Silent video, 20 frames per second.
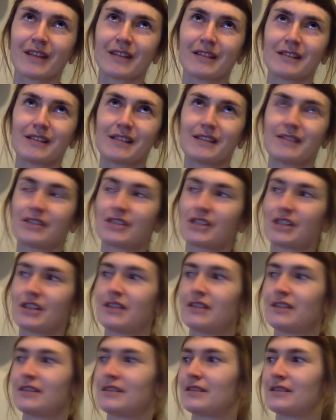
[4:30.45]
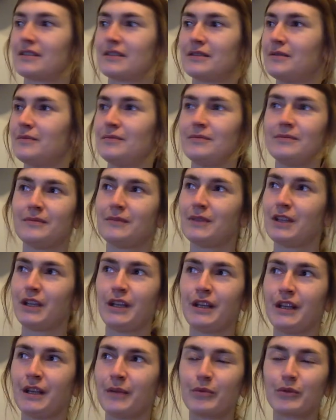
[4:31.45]
совершенно
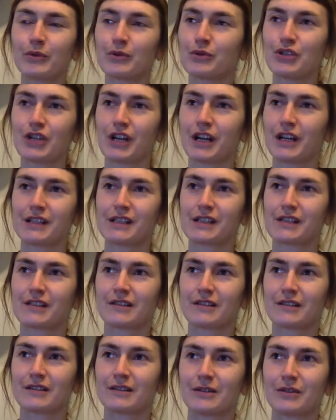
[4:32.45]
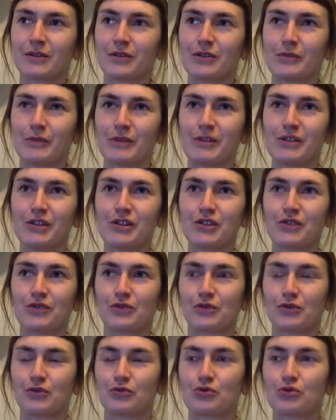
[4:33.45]
не получается, то есть постичь вот
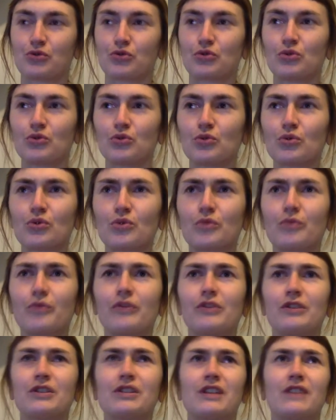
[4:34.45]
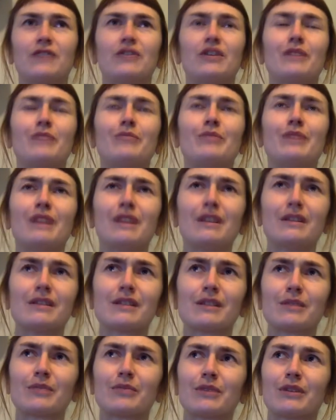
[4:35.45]
эту структуру, вот основные
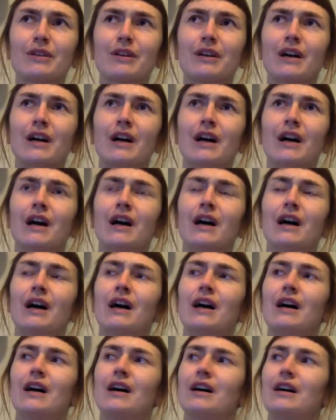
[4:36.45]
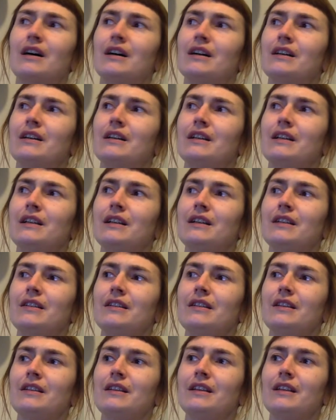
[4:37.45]
принципы, а,
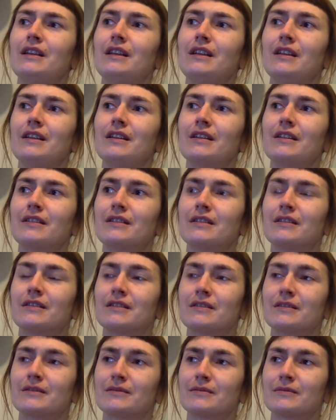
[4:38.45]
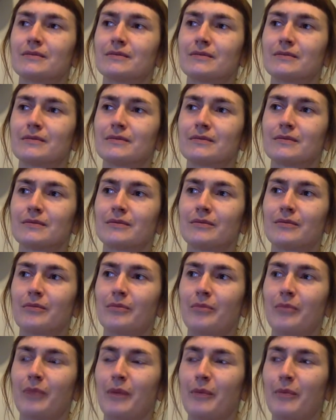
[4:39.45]
и
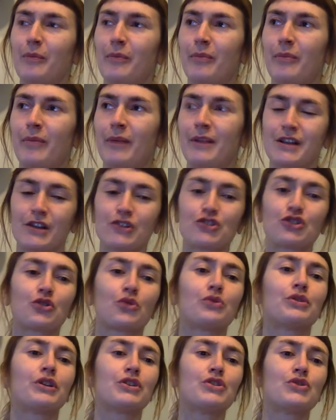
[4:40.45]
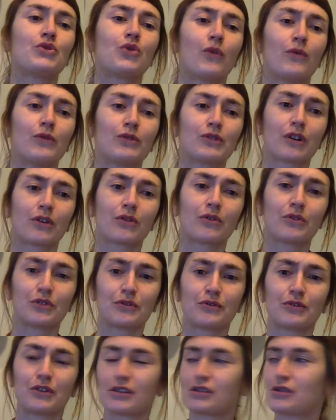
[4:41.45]
э, понять, что на чем, вот какую-то
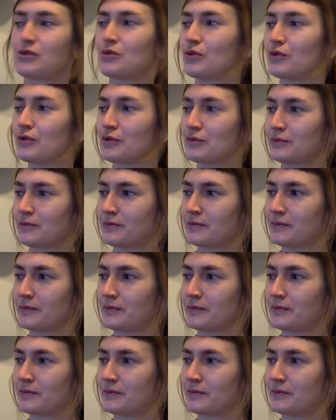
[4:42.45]
вот основу.